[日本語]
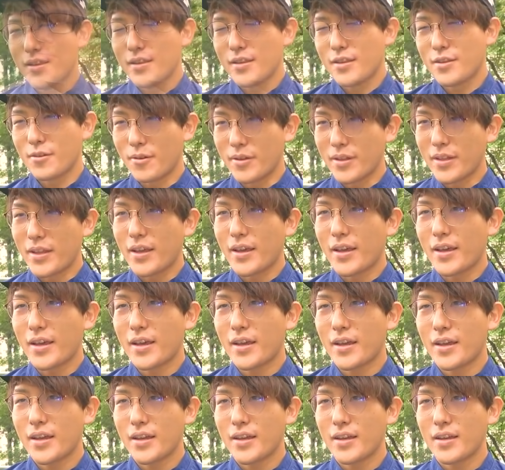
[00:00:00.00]
それで
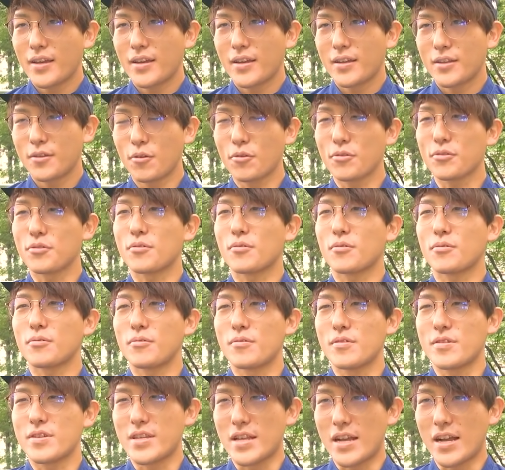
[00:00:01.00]
どうするこ
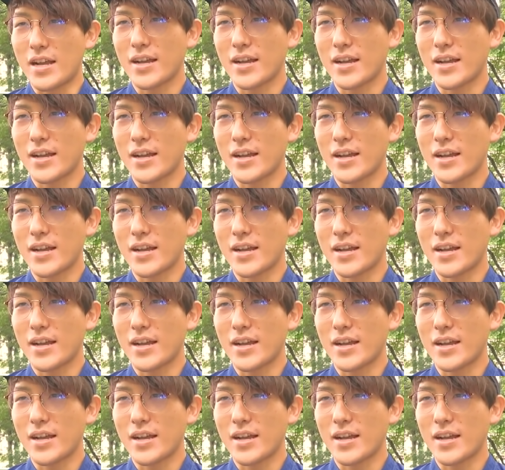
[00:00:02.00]
とにした？